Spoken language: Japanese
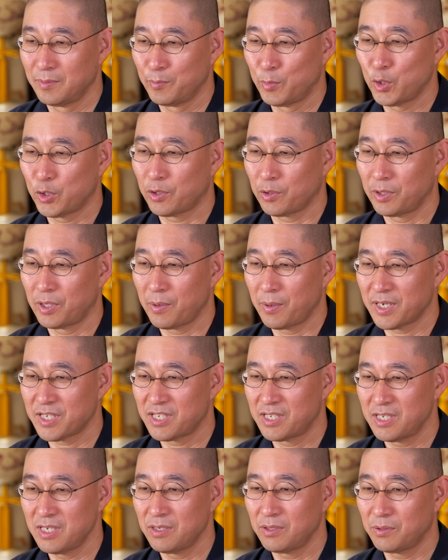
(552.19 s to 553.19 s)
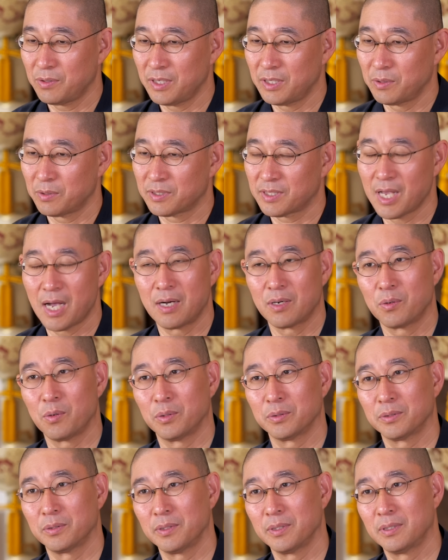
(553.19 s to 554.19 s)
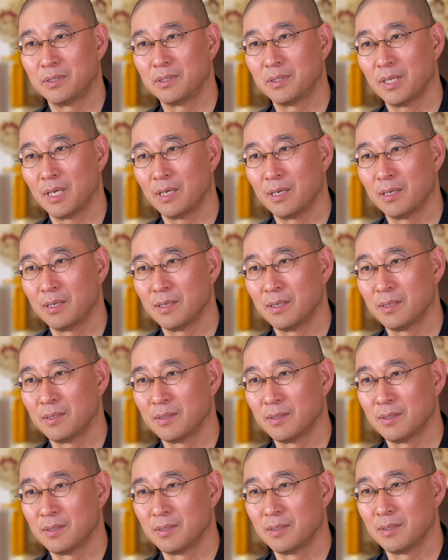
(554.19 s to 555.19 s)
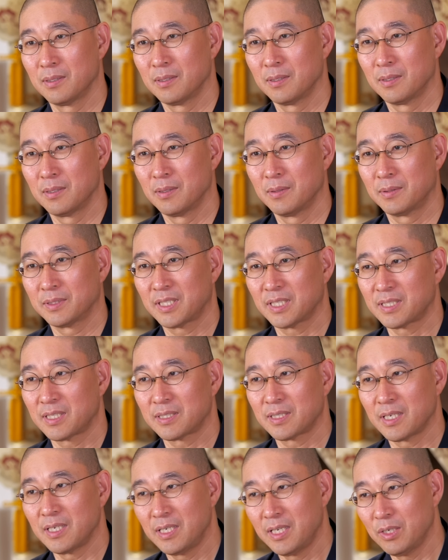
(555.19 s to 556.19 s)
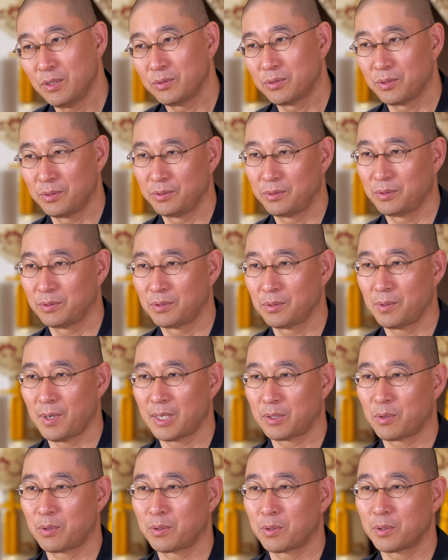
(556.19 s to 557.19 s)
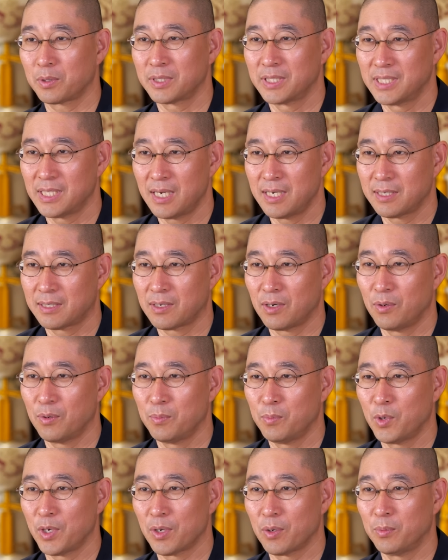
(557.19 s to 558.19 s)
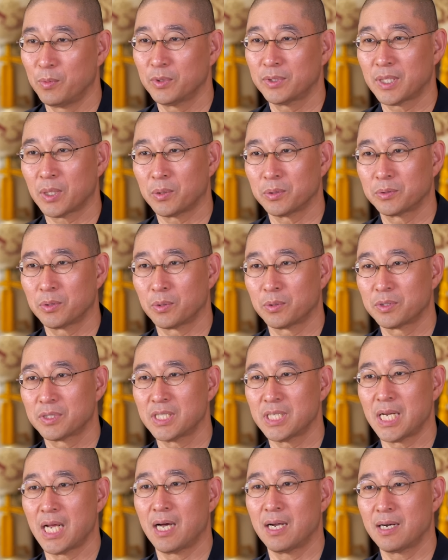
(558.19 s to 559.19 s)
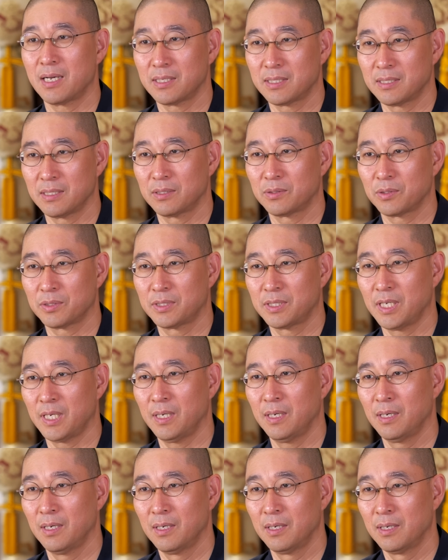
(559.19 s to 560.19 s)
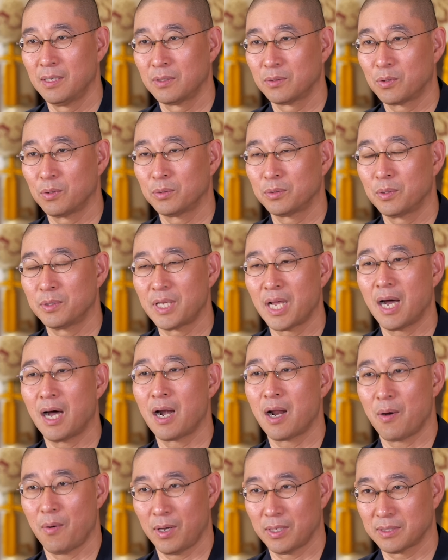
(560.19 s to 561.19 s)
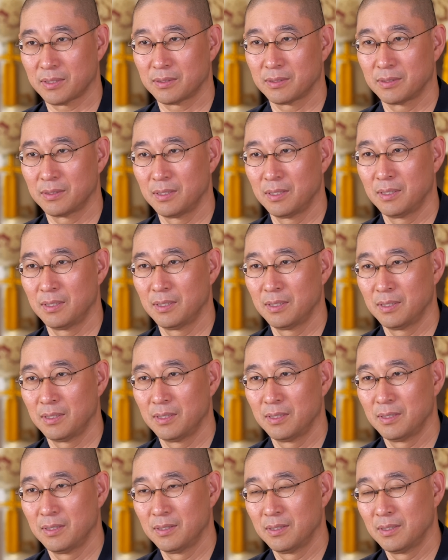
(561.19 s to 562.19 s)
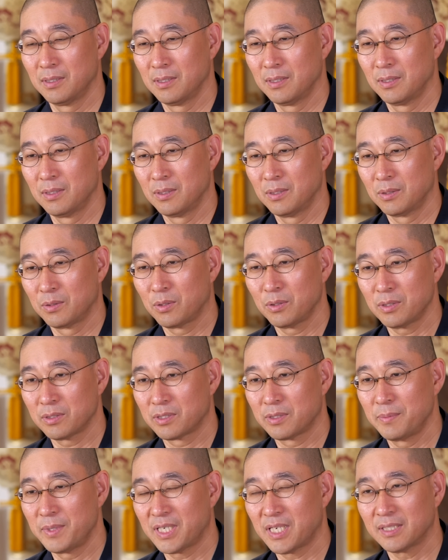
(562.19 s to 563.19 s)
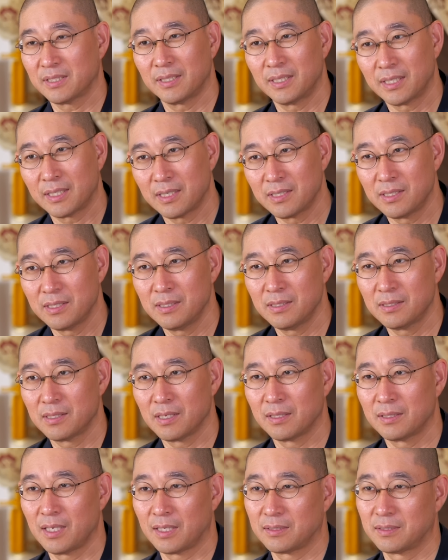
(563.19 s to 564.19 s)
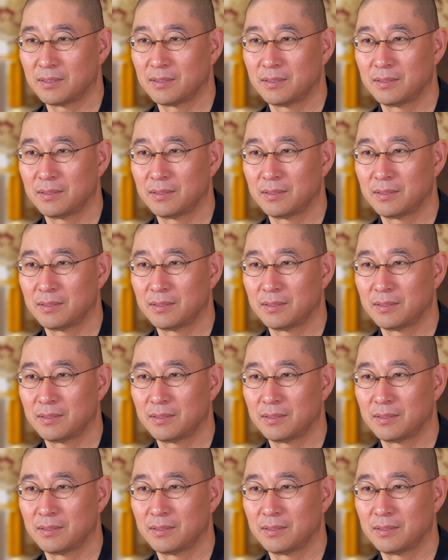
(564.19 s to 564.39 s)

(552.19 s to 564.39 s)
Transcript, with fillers: 仏教では真悔の三号といって、私たちが生きるということは心に何かを思い、思ったことを口に話し、そして行動に表す。この積み重ねが人生だ。